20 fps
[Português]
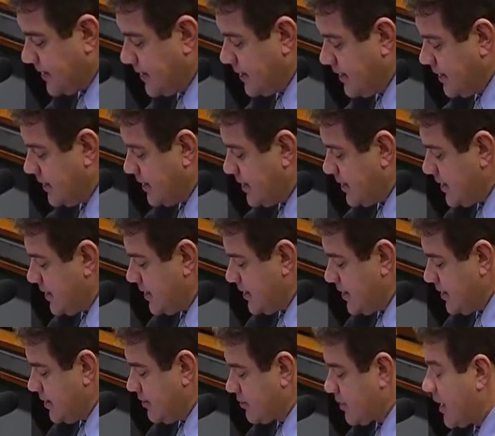E
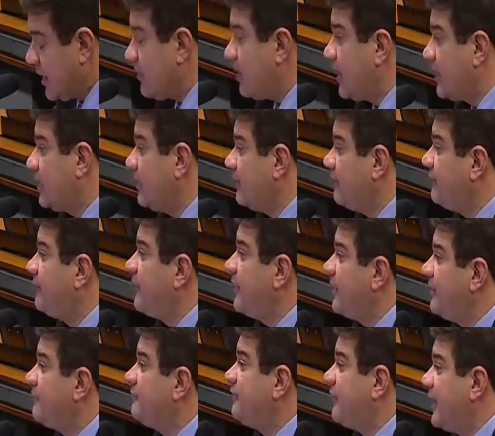eu quero aqui
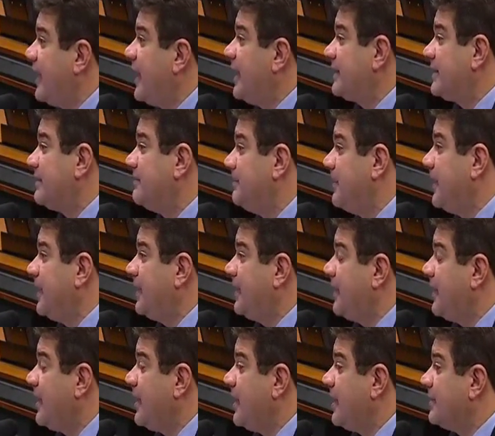ver, falar
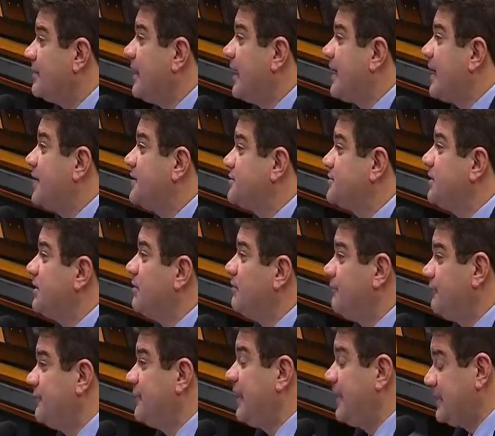também da
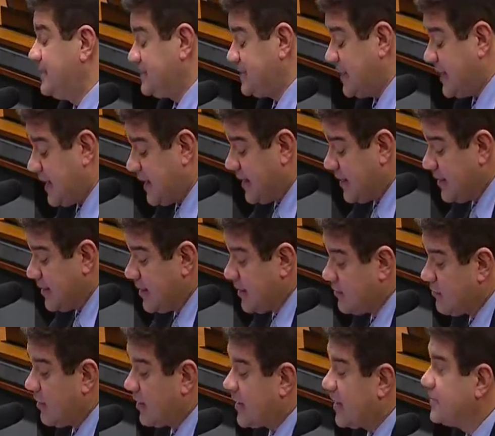questão, finalizar
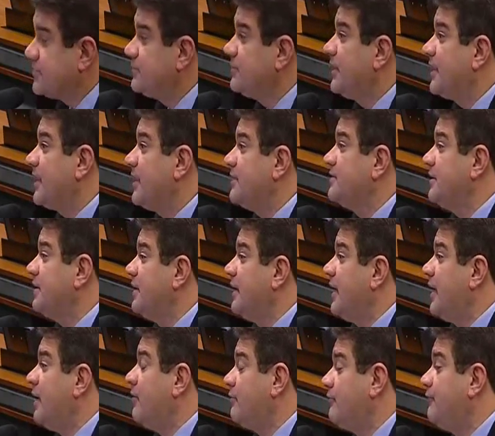com a questão da que
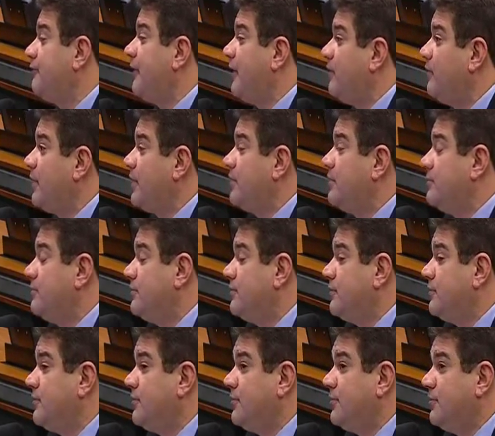é, falou aqui o,
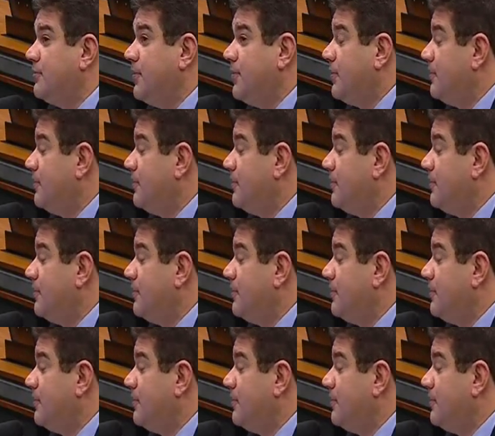o, o